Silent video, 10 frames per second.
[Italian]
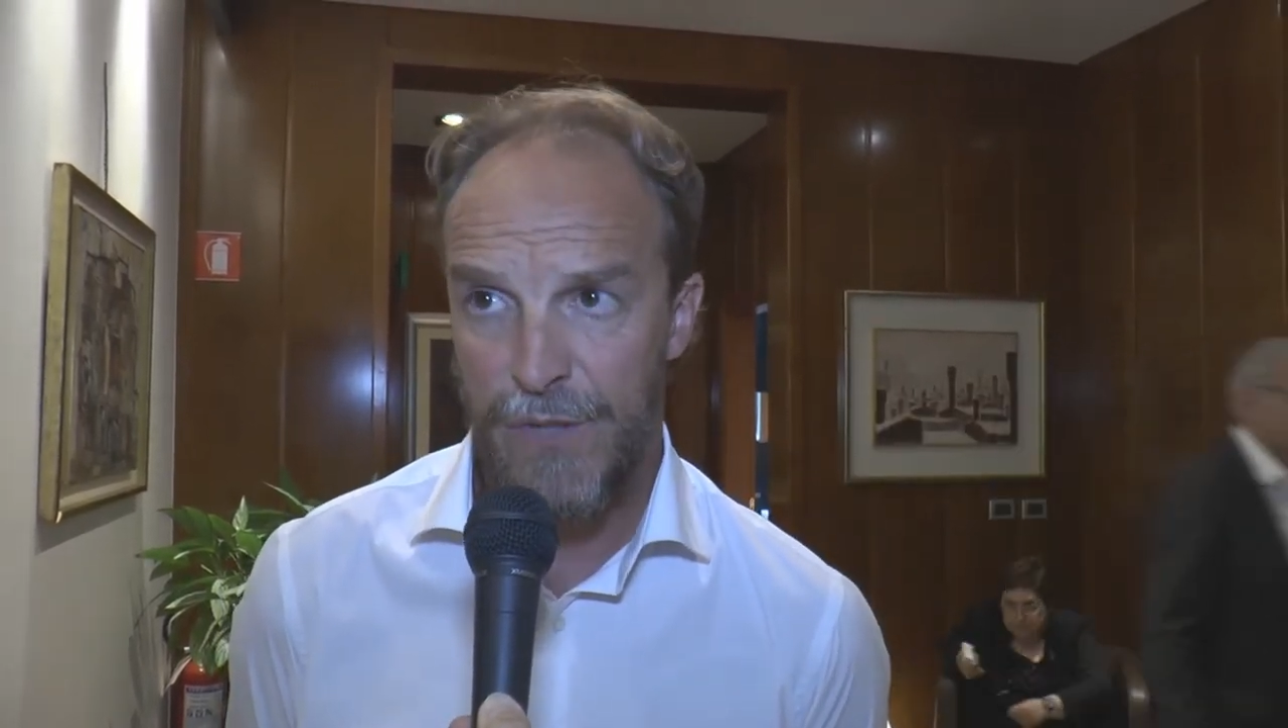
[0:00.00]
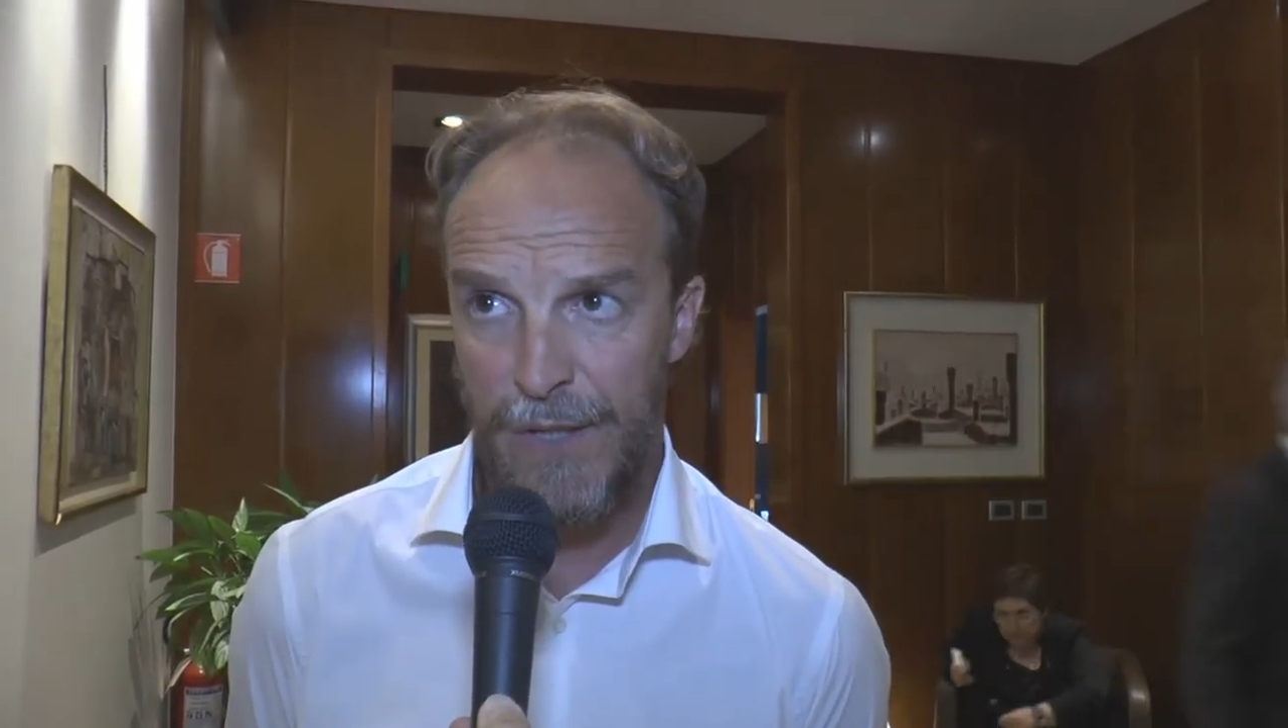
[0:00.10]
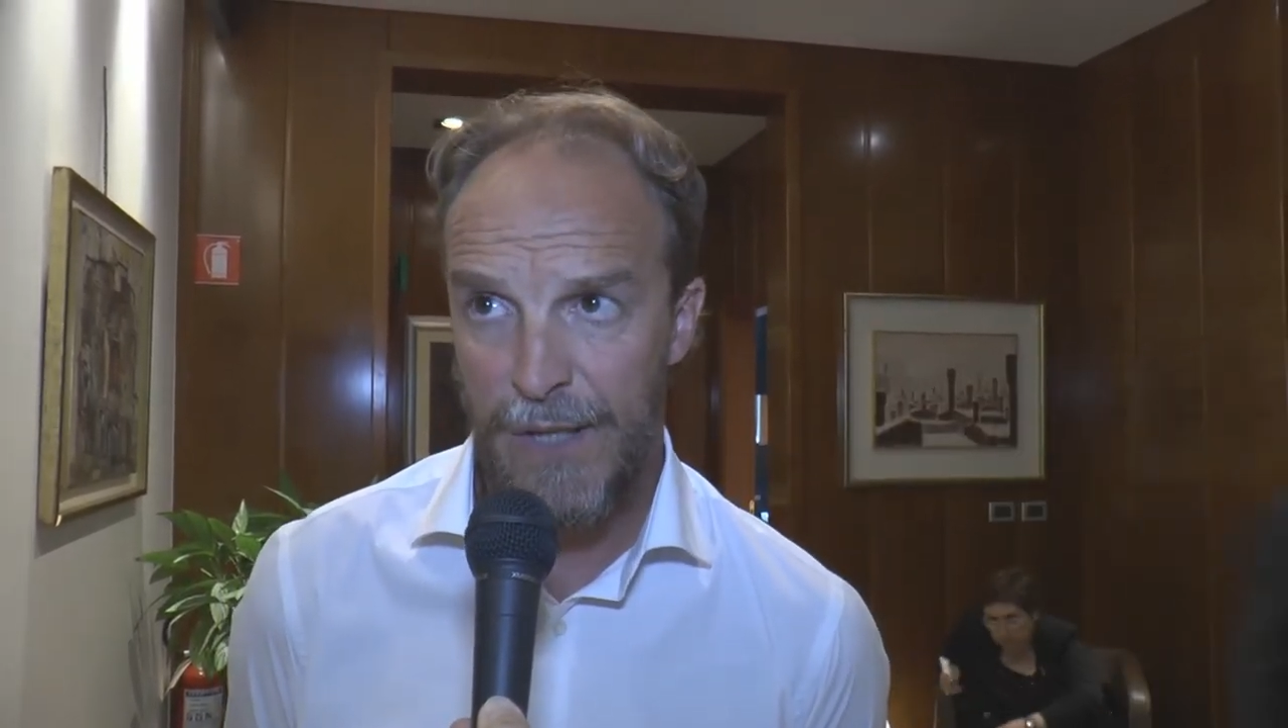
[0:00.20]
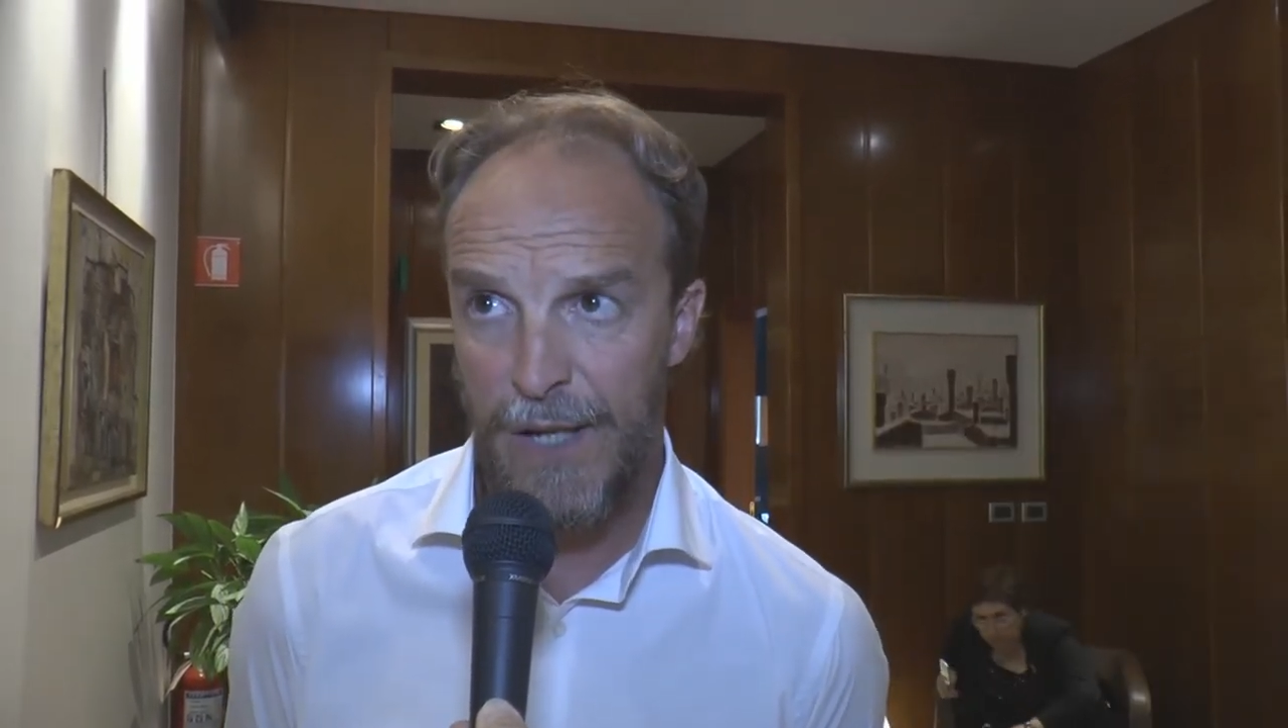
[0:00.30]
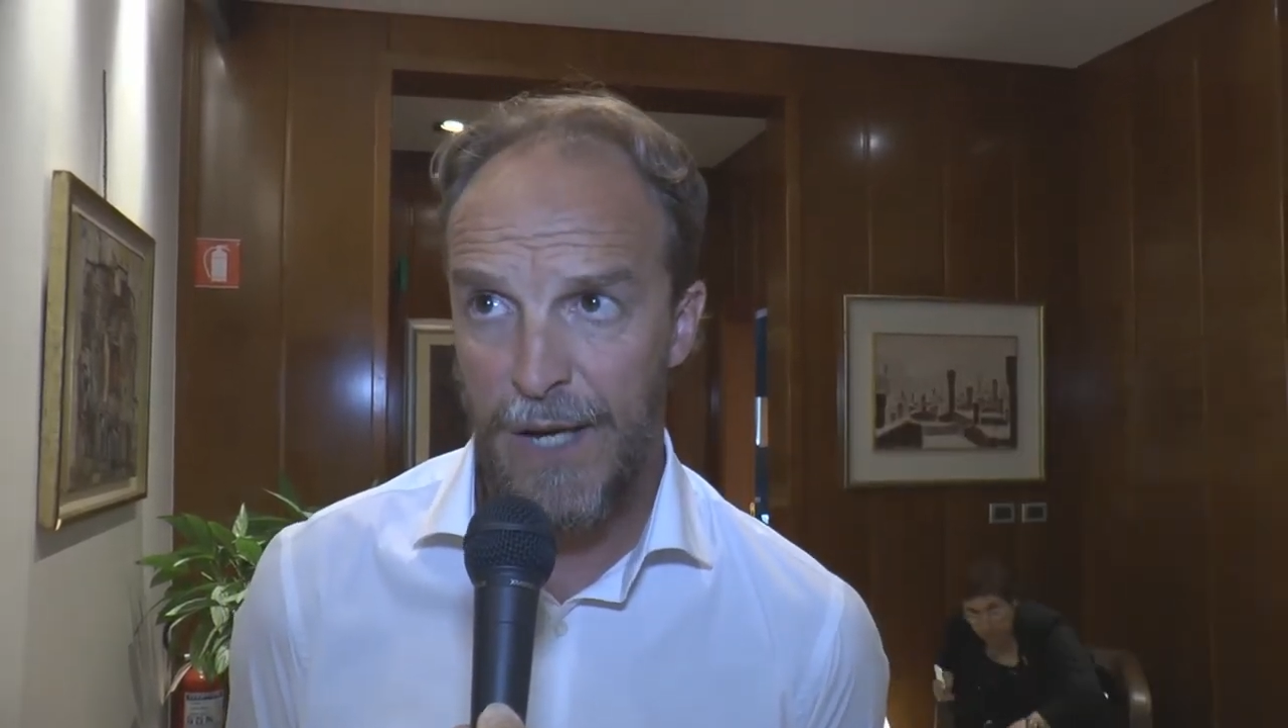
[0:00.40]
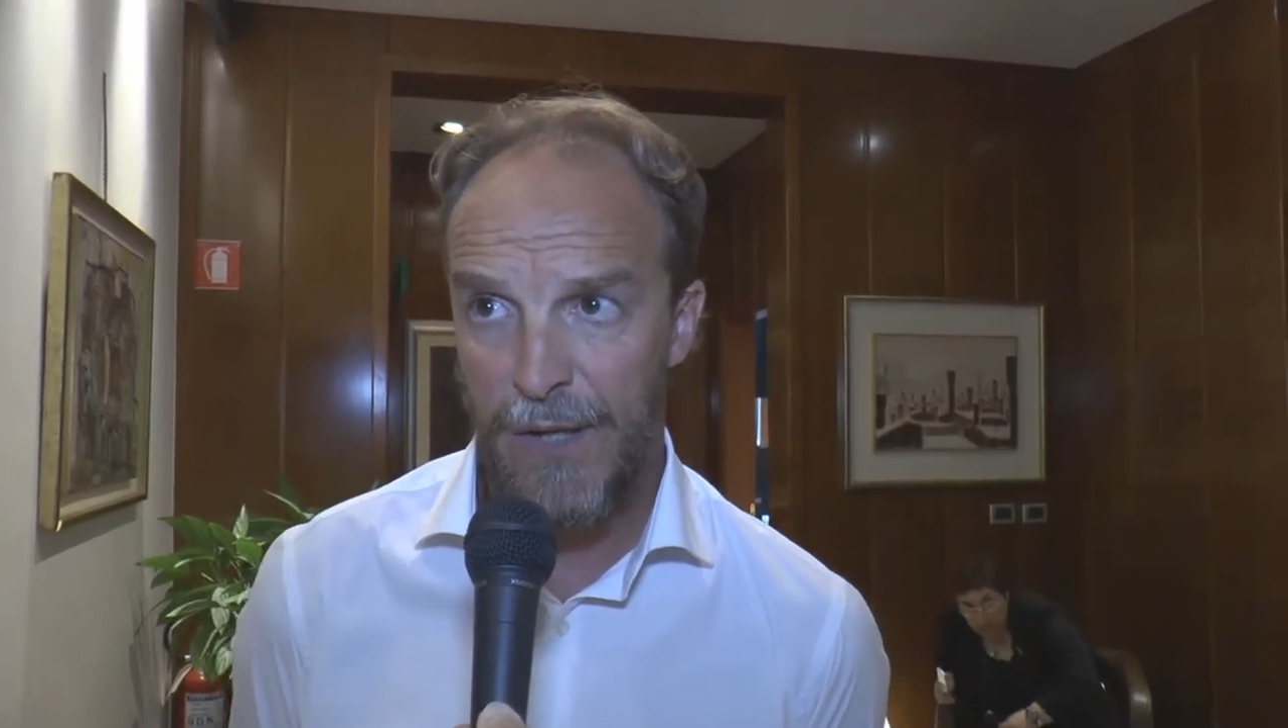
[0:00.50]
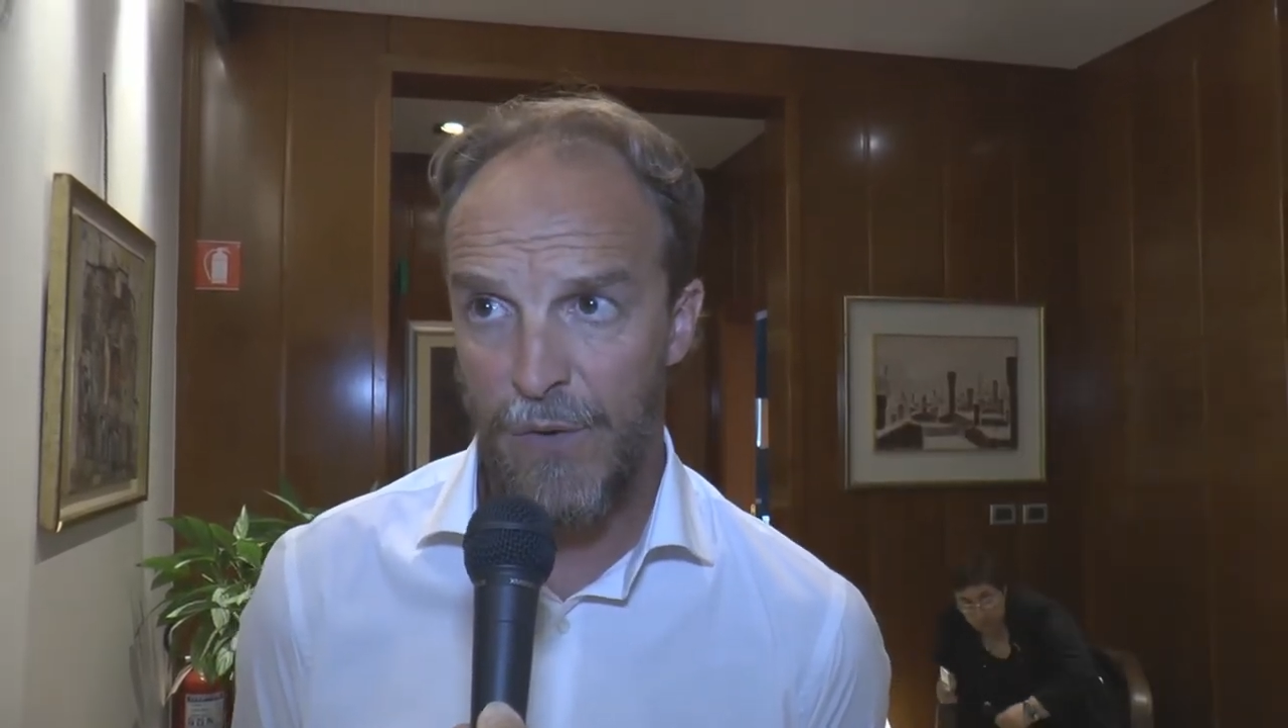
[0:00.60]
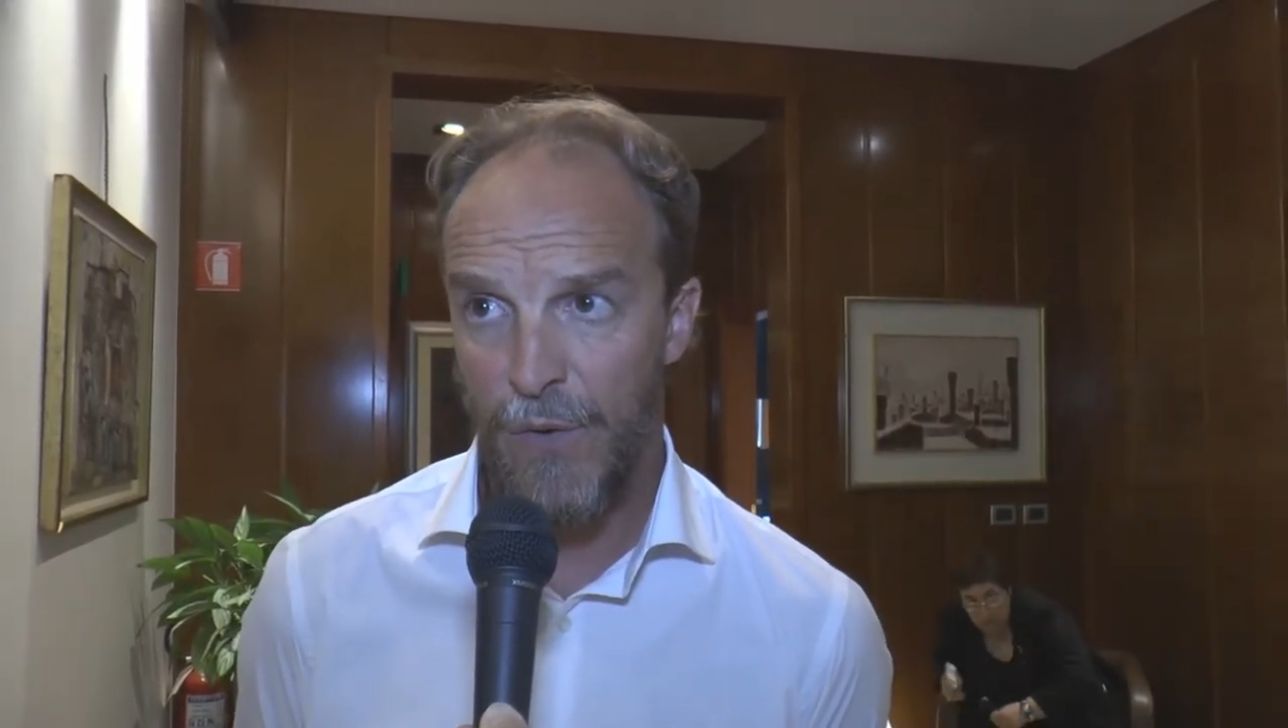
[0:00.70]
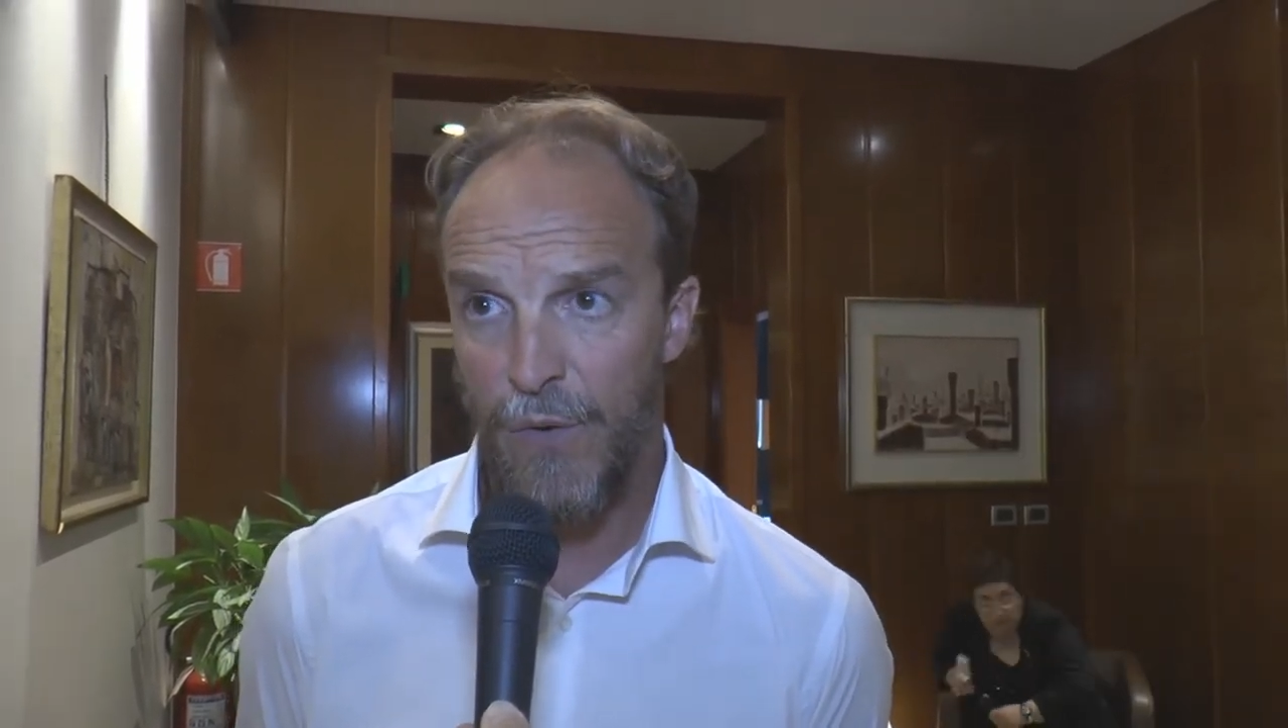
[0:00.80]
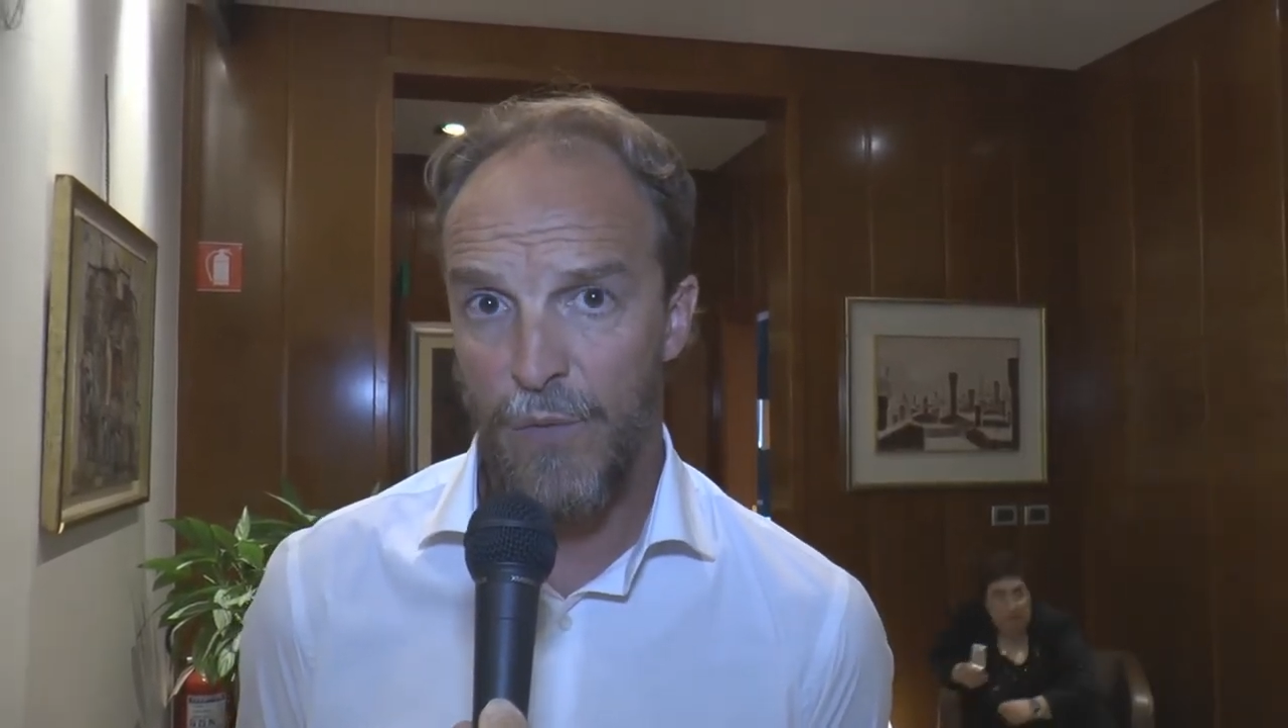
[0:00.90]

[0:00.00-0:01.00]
centinaio,